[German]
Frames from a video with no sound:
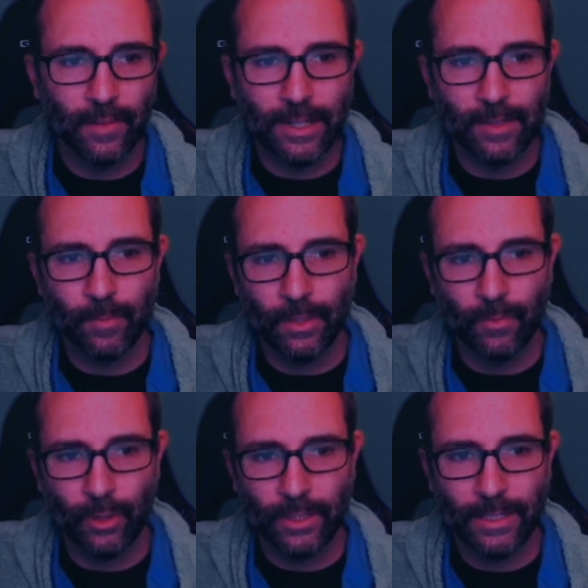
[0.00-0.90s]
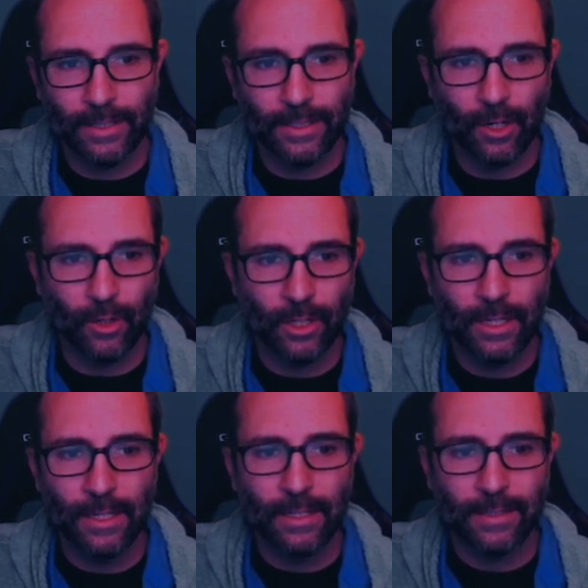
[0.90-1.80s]
weil Milwaukee halt auch
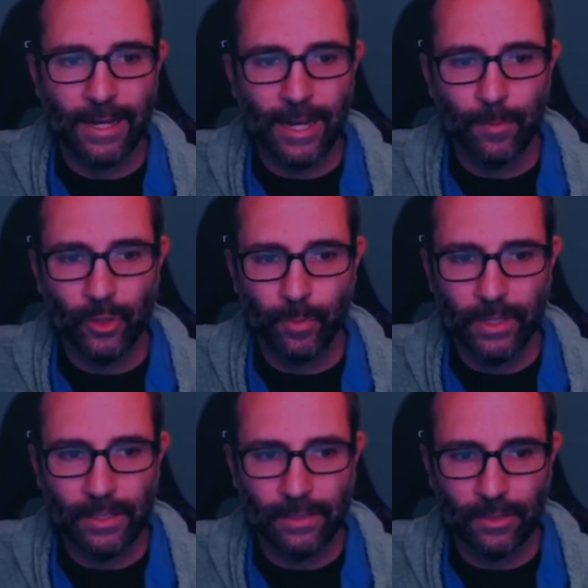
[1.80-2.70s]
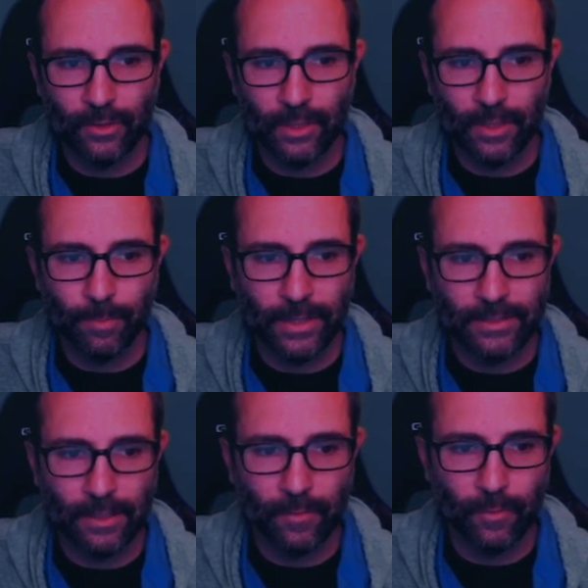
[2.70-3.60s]
daheim spielt, natürlich
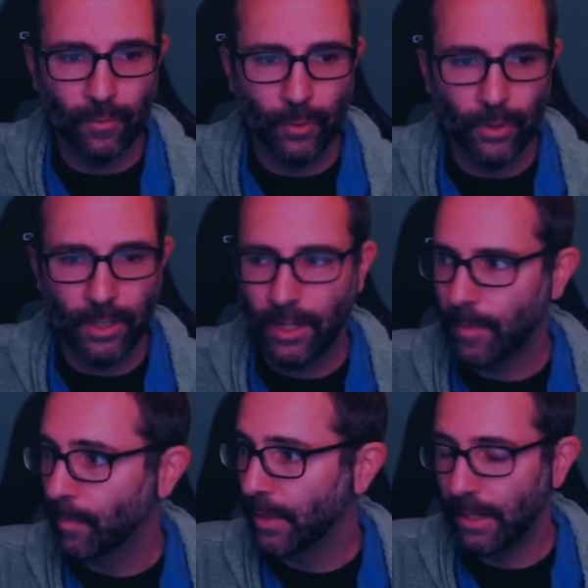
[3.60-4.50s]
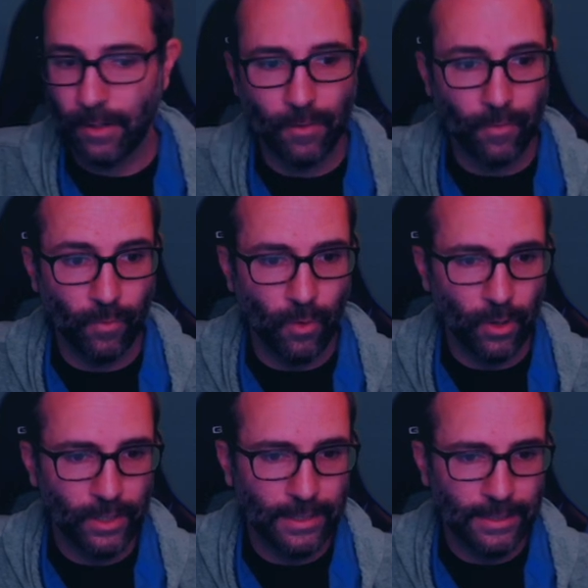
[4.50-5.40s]
besser für
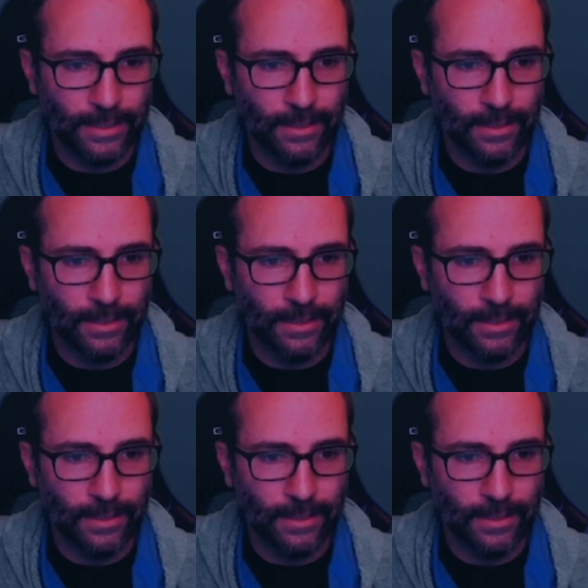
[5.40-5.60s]
Milwaukee.